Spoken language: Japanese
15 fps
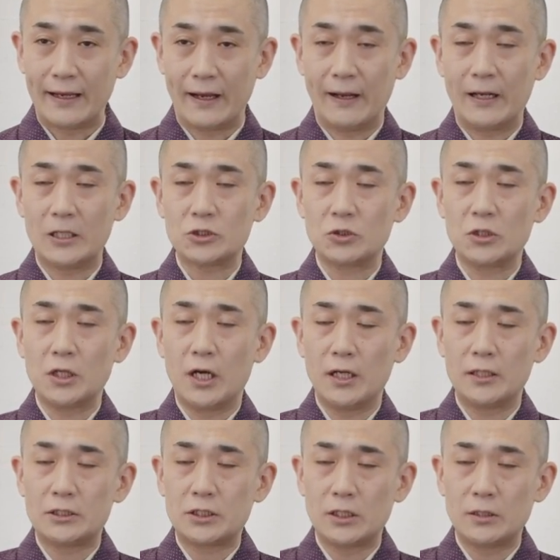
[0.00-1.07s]
ああ、それ
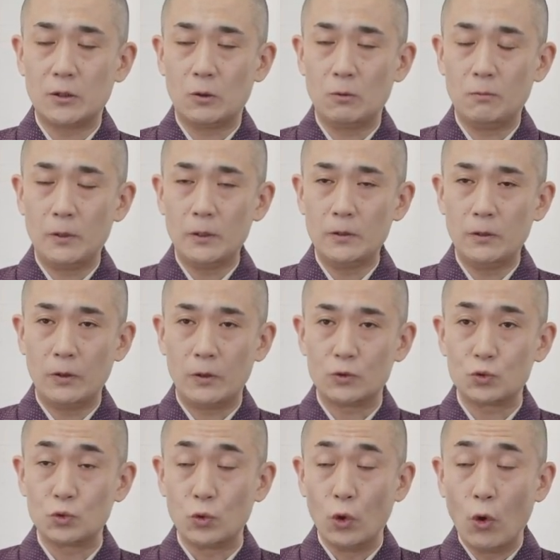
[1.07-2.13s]
がさだ、お前ね、
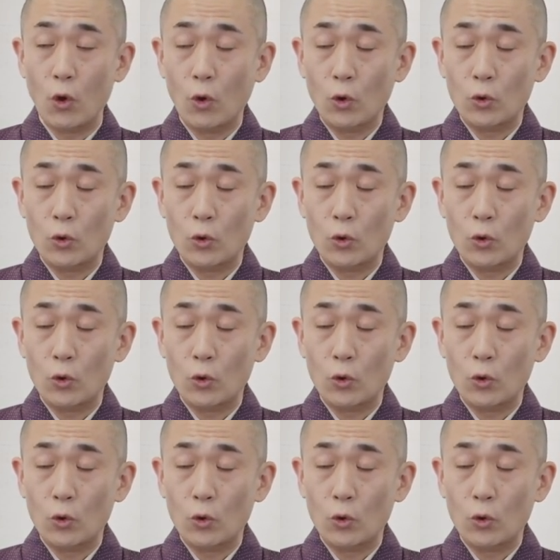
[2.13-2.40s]
いつも